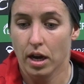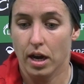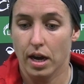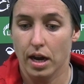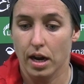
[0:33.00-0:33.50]

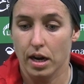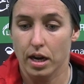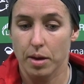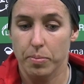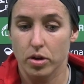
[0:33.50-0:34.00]
eh, el
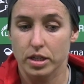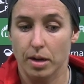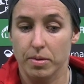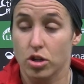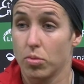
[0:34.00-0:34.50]
equipo
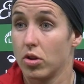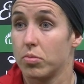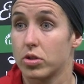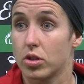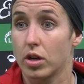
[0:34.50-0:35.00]
está más
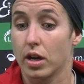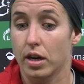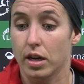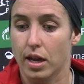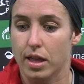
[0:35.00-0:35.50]
cómodo puesto
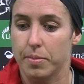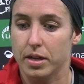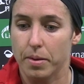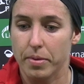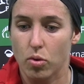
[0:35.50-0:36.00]
que en
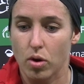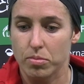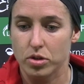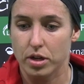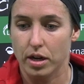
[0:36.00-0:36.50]
Lezama también jugamos